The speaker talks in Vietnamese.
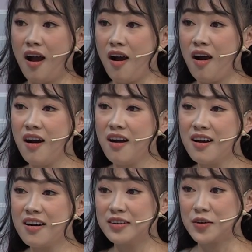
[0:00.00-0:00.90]
Ờ,
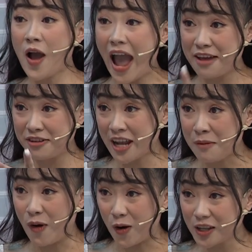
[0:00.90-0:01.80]
à, có hai fan
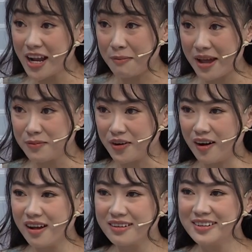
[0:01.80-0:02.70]
hâm mộ tới gặp em nữa.